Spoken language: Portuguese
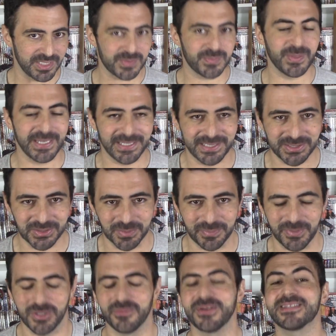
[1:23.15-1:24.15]
esperando
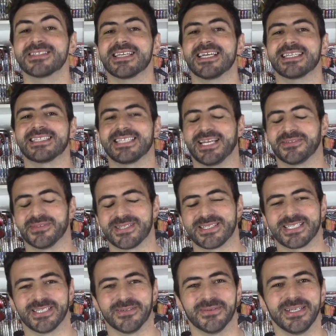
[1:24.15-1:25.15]
pelo menos a
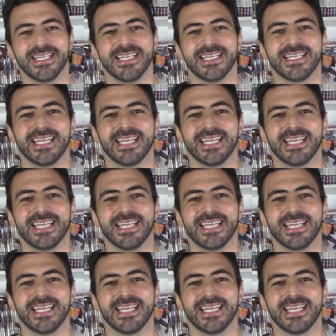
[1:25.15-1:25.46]
tradução